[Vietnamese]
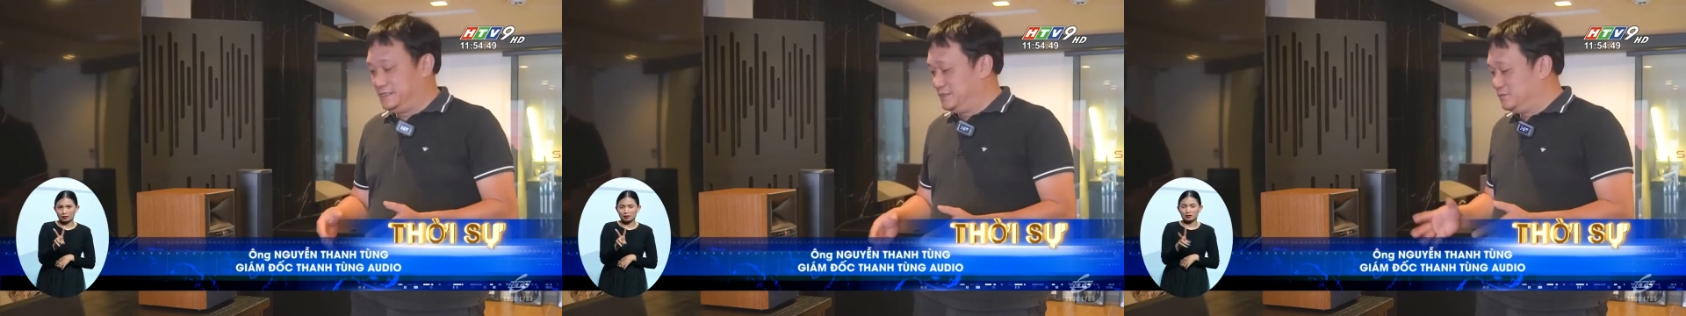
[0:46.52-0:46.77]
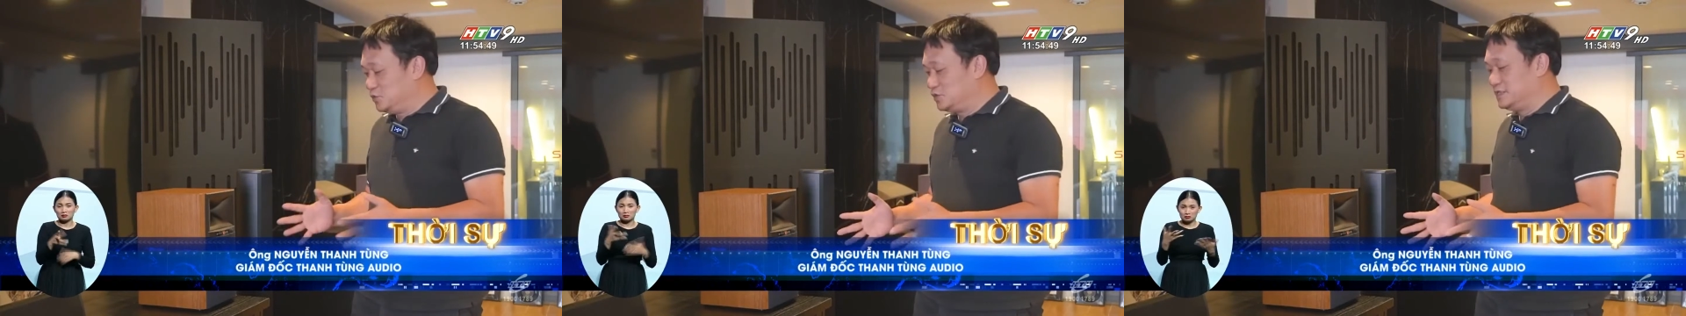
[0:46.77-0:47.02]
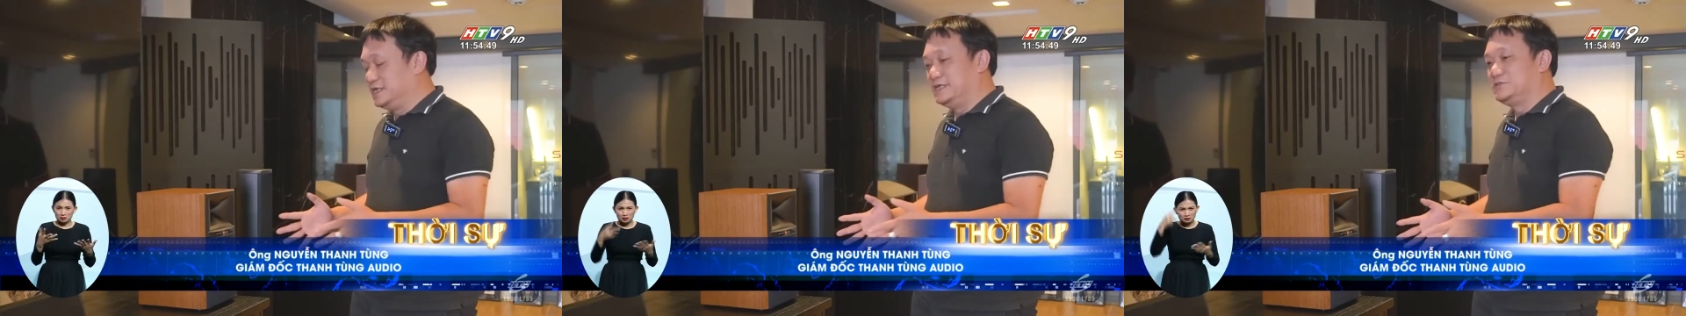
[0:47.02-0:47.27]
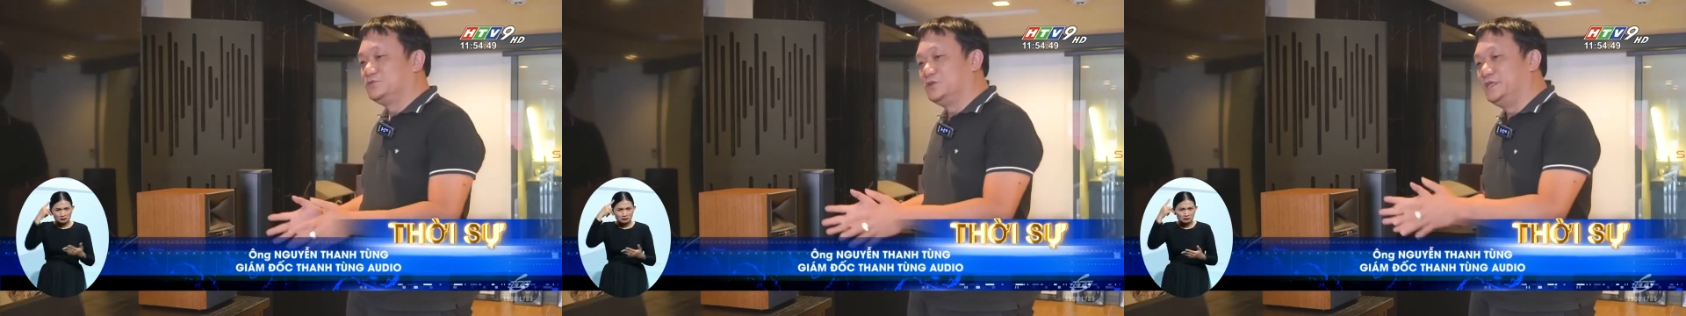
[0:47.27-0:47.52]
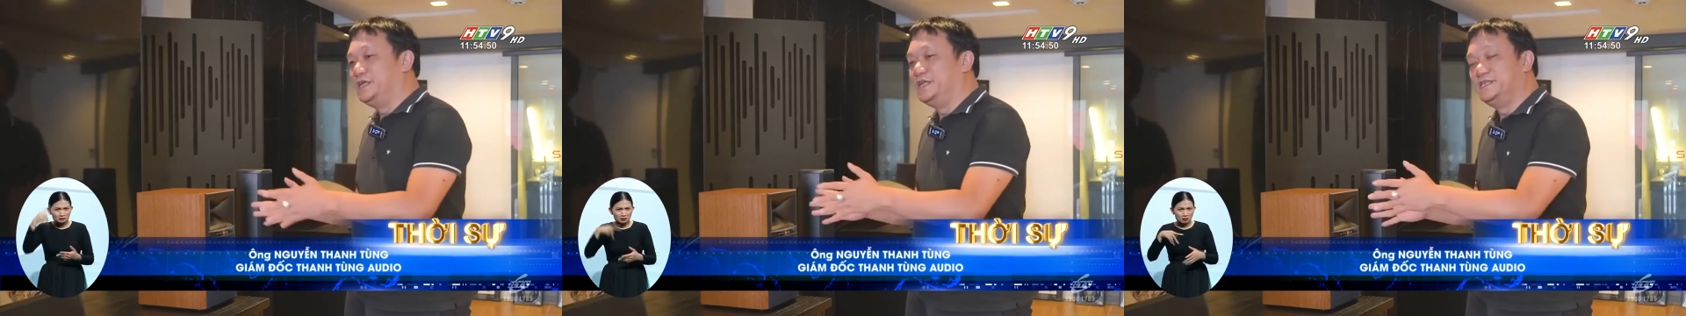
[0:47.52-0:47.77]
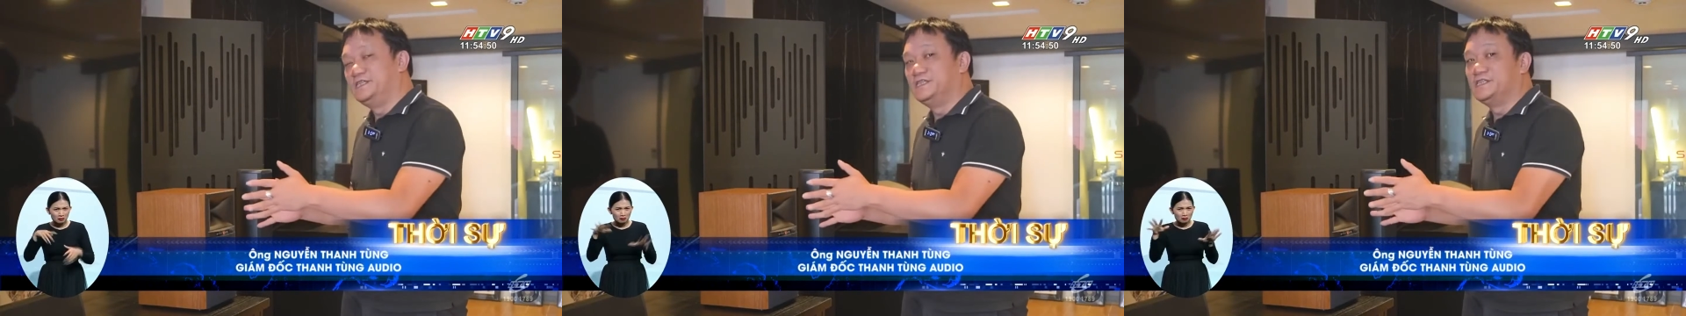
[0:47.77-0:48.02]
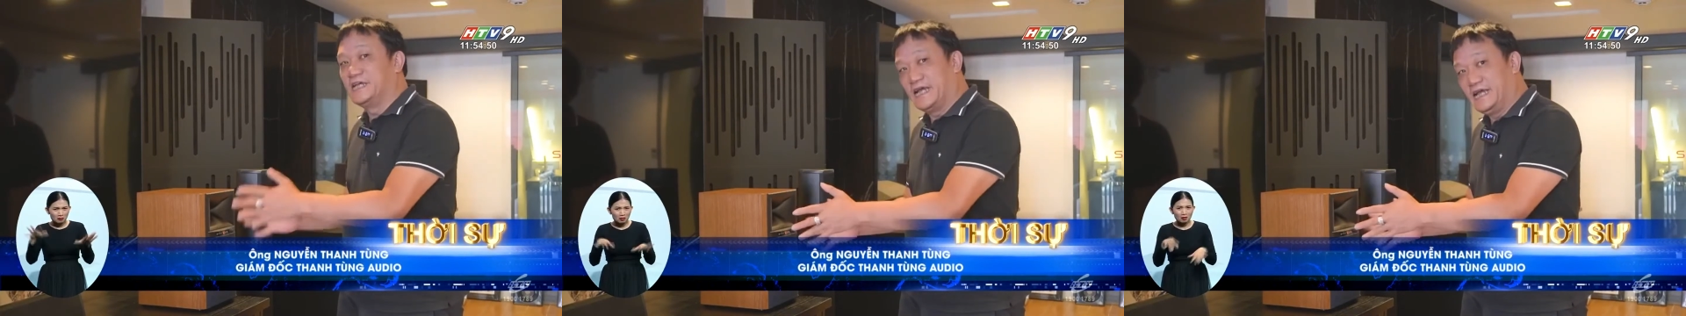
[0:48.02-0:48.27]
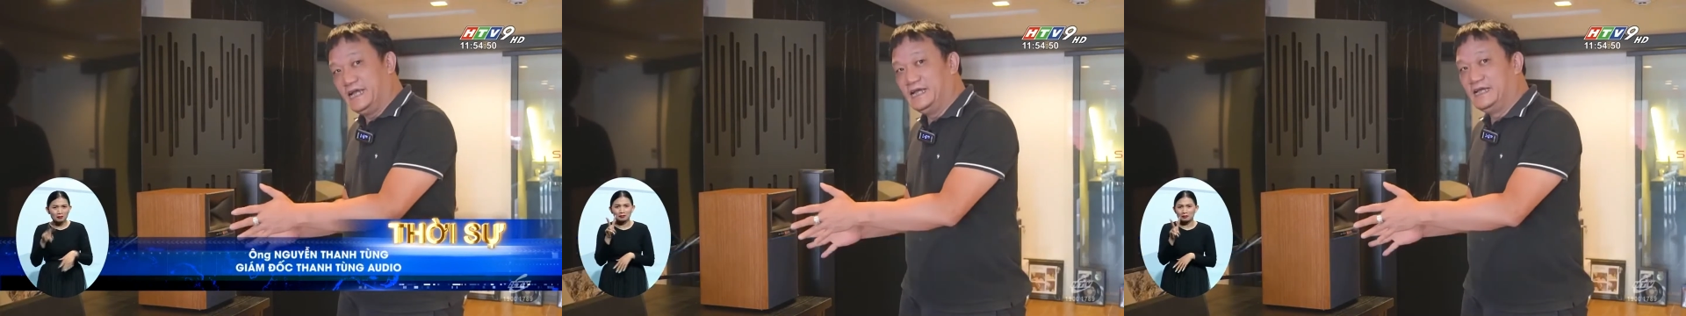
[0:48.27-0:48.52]
Một là chúng tôi để lên trên
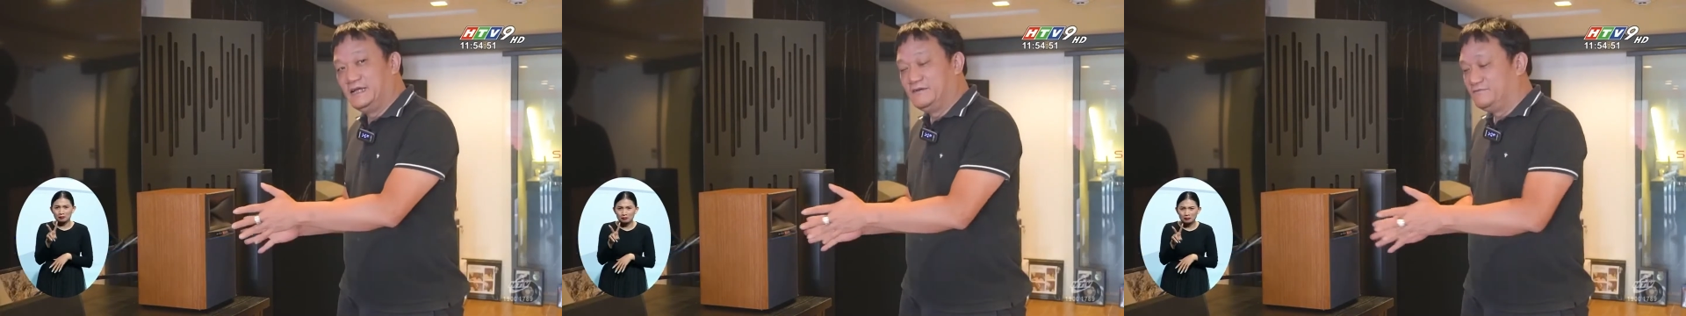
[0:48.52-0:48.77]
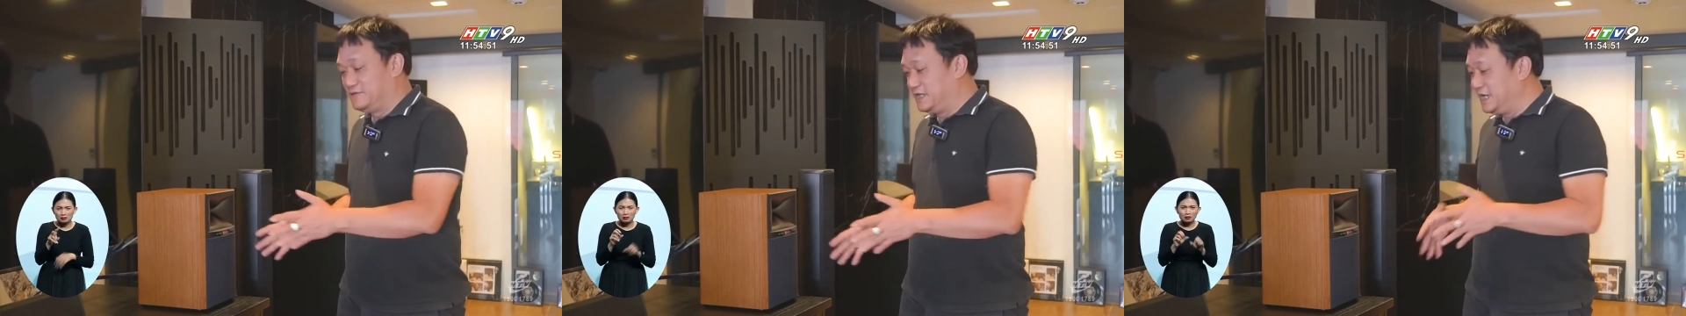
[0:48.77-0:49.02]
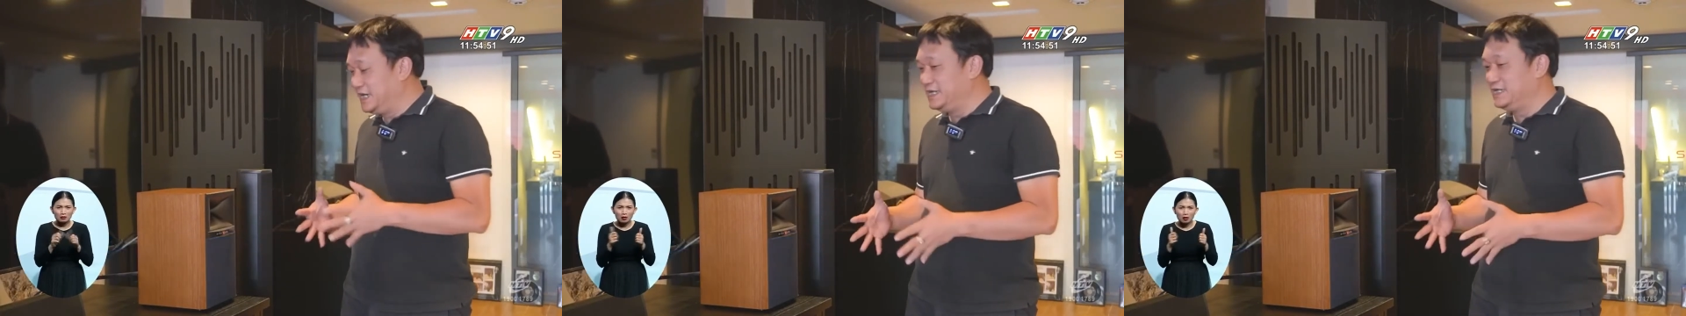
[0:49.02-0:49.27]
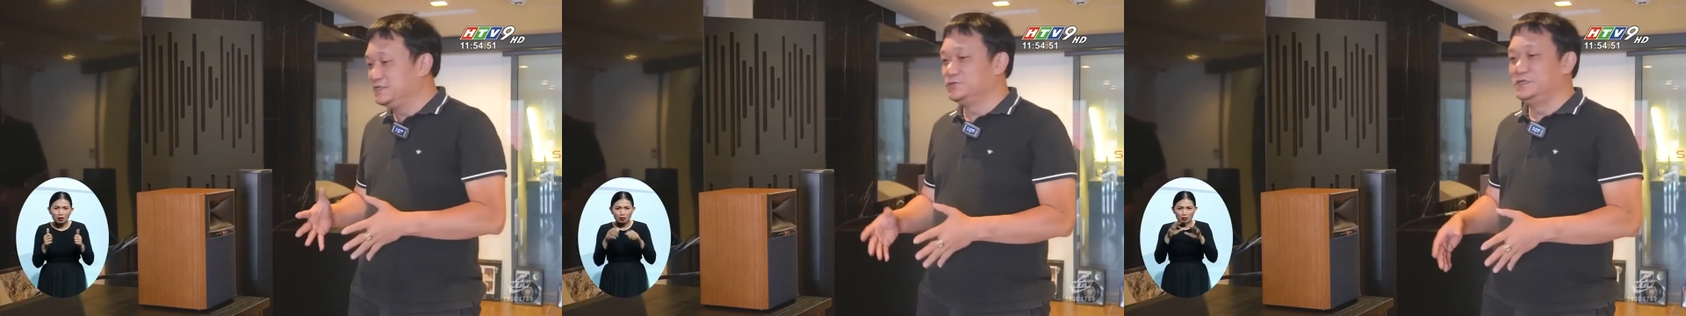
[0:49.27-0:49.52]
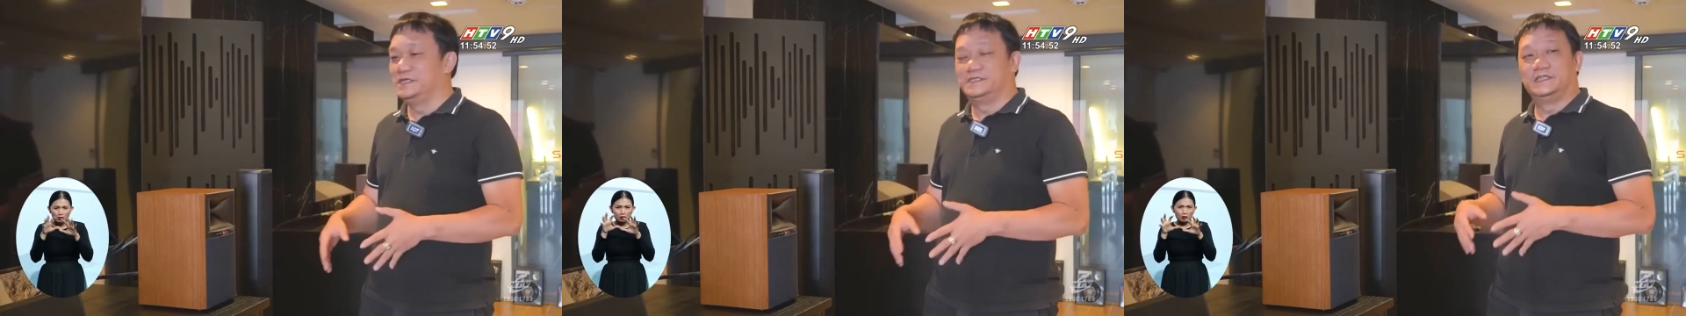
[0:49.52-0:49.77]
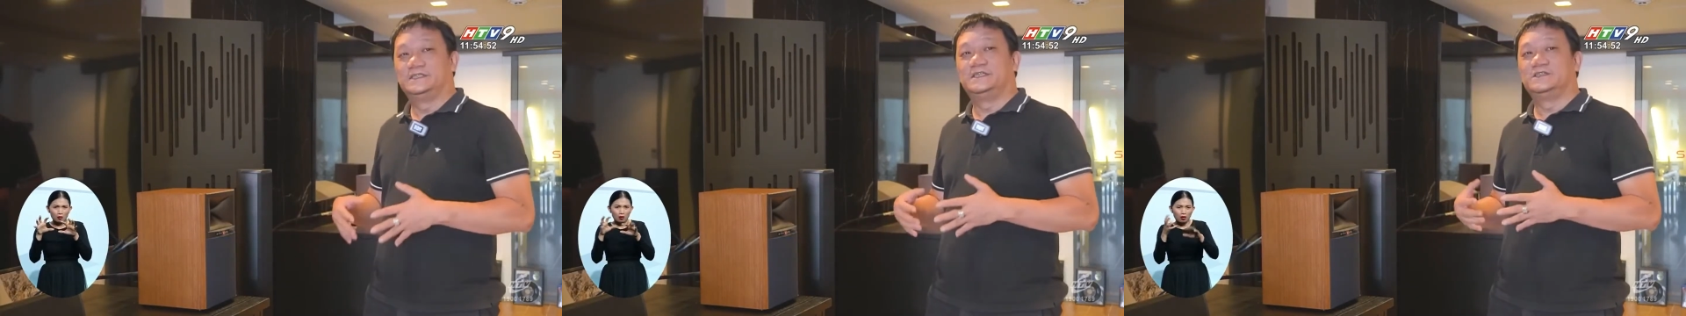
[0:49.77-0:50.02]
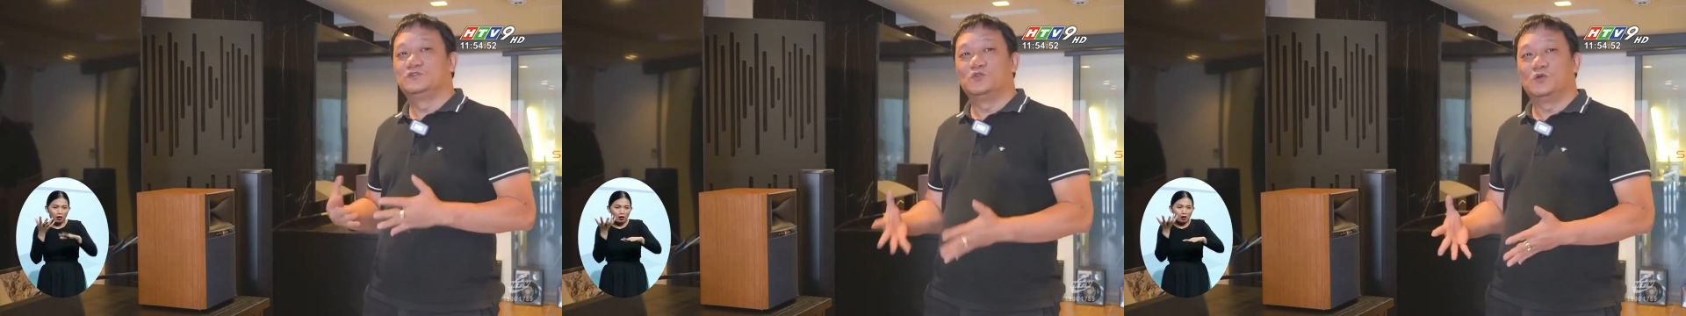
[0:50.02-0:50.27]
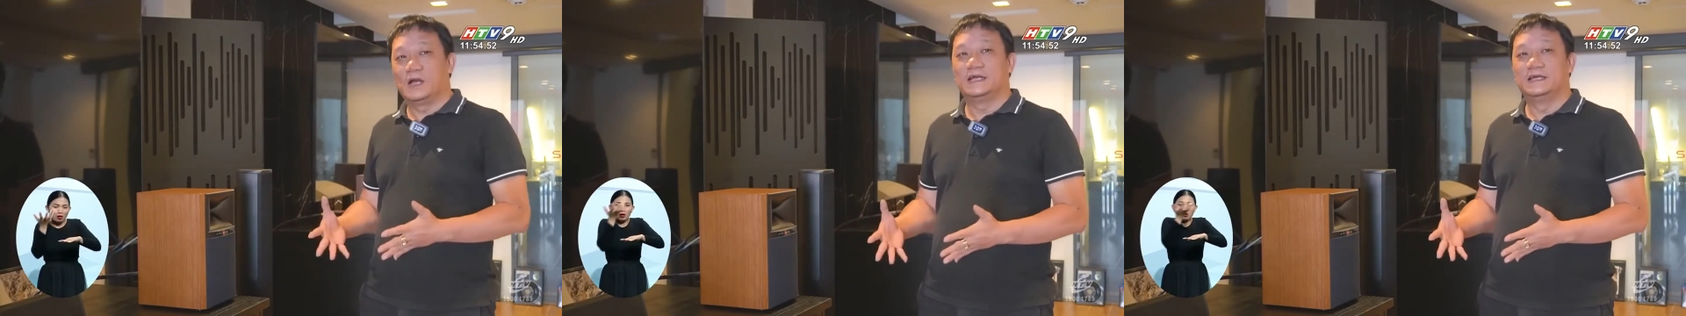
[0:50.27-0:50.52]
giá. Và hai là tôi để trên trên
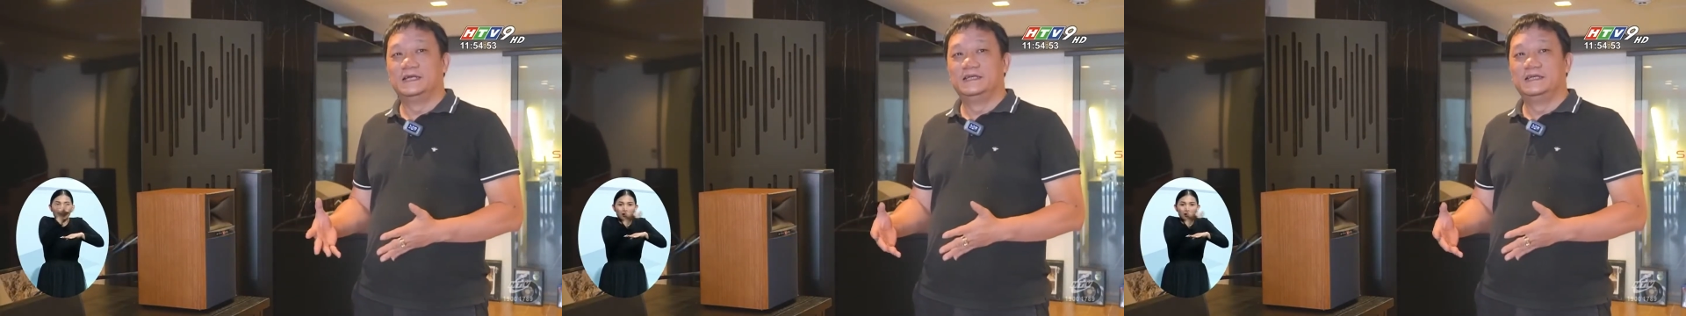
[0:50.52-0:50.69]
loa.